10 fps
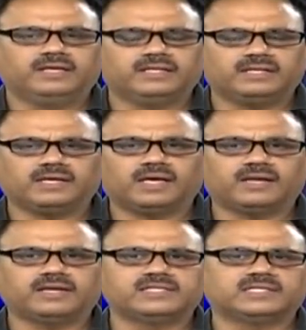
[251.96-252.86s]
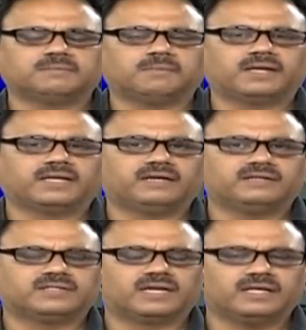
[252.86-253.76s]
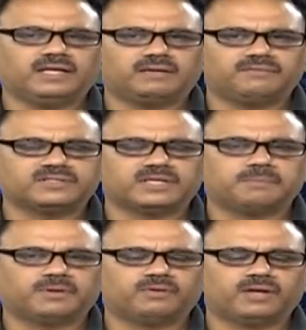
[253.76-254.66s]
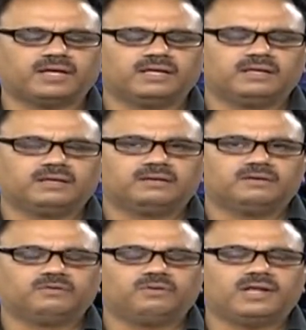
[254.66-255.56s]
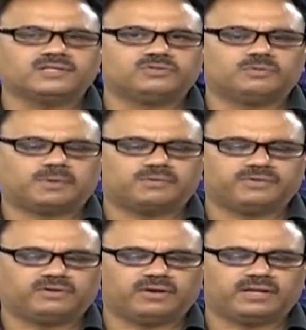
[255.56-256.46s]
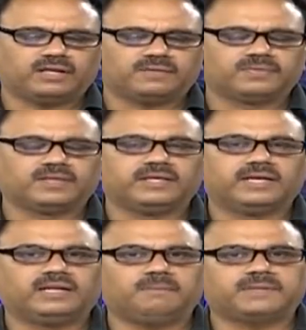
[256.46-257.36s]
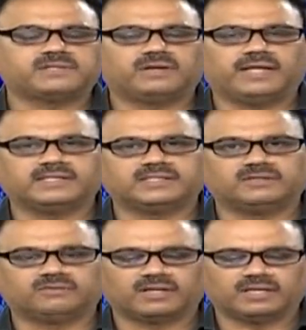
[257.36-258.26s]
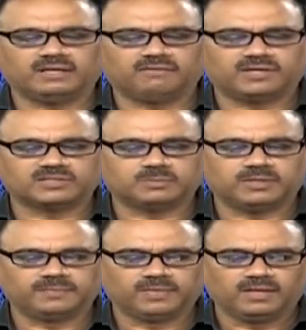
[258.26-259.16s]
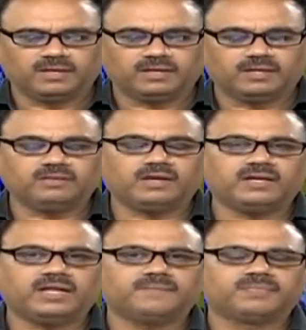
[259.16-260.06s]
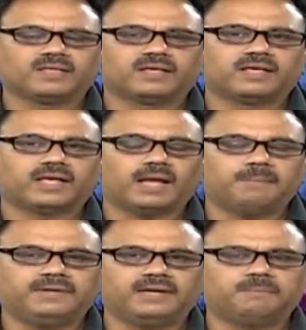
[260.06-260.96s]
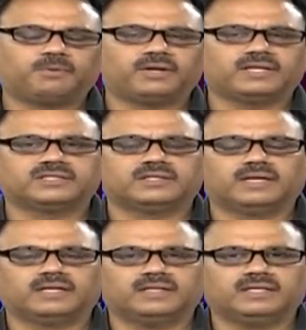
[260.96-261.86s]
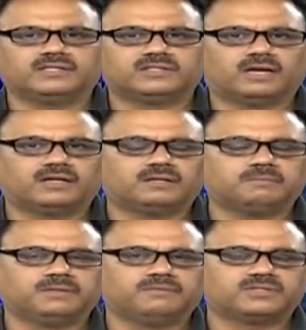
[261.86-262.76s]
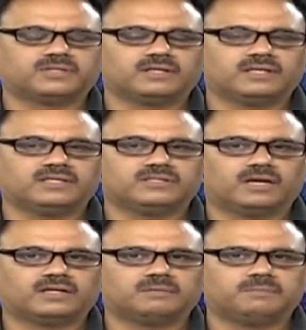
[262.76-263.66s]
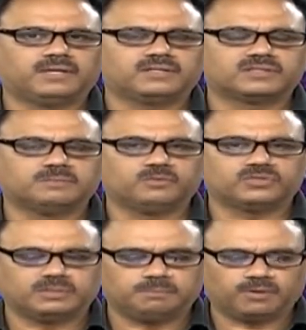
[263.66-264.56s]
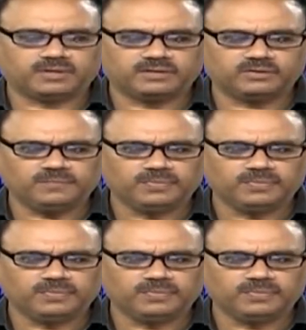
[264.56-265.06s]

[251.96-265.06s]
ఏదైనా కారణాల చేత మార్కెట్ సడన్గా రివర్స్ అయిపోయినా కూడా నో లాస్ నో ప్రాఫిట్లో అయినా ఎంట్రీ ప్రైస్లోనే ఎగ్జిట్ అవడానికి అవకాశం ఉంది ఎందుకంటే క్యాపిటల్ ప్రొటెక్షన్ అనేది షార్ట్ టర్మ్ ఇన్వెస్టర్లకి షార్ట్ టర్మ్ ట్రేడర్స్కి మోస్ట్ ఇంపార్టెంట్